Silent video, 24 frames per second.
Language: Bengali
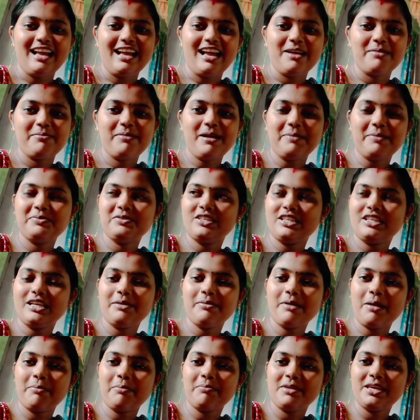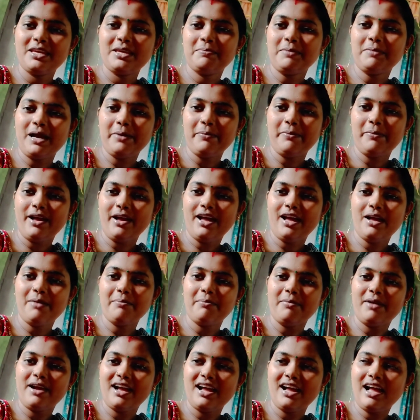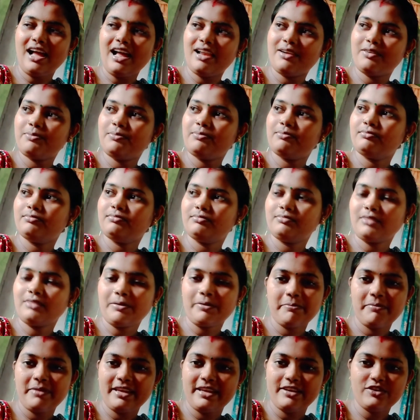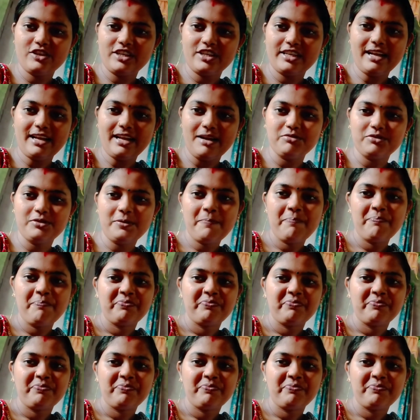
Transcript: আর ভাবছিলাম আমি বাবা মা আর আমার মেয়ে করে খাবো